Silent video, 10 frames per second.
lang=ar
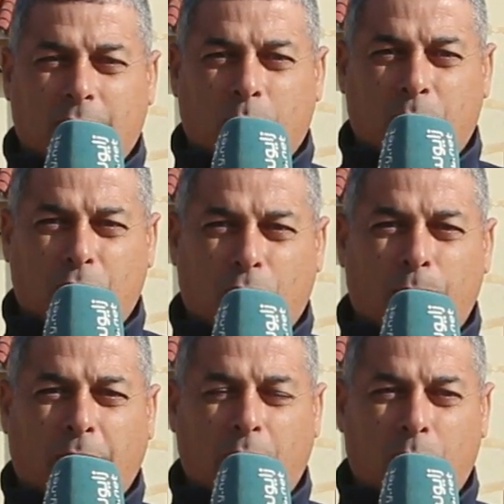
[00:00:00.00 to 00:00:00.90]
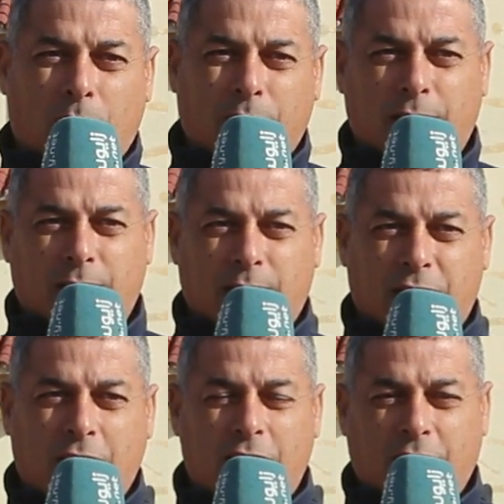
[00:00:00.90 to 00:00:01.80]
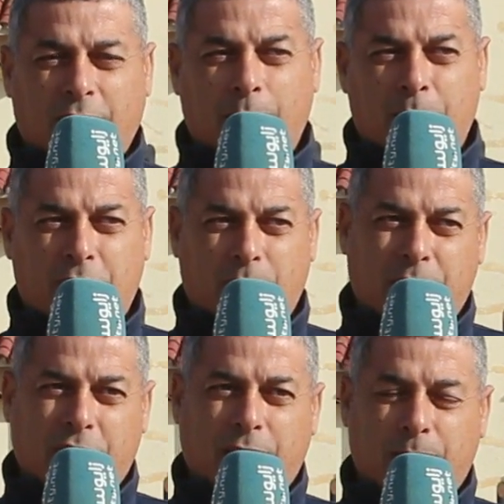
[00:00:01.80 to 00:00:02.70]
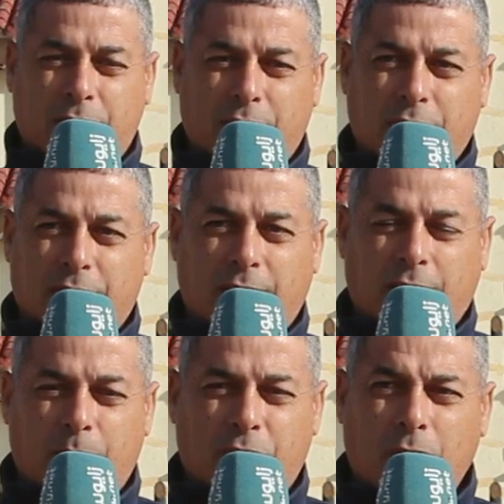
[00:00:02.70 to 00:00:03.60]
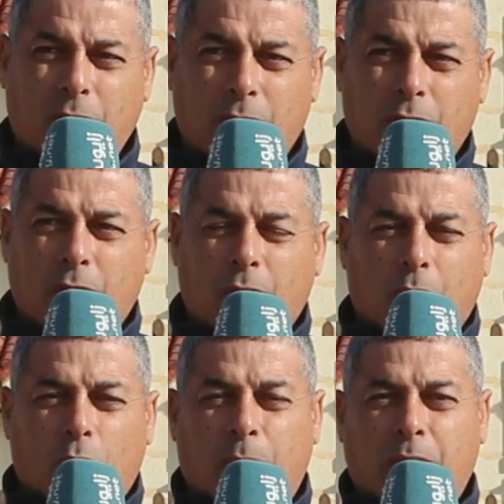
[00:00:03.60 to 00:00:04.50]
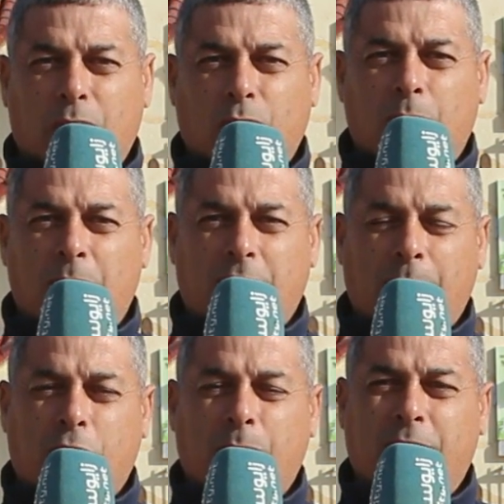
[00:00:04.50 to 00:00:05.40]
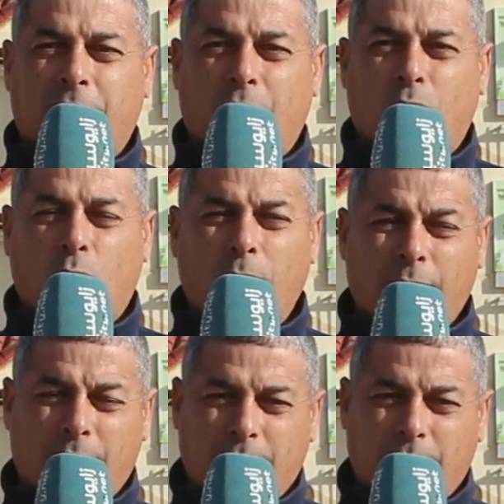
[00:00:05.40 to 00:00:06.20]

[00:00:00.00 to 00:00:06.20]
المشروع باقي له واحد شي حاجه قليله باش باش باش ينطلق المشروع وبغى يعطوه المال صحاب الشمندر الاول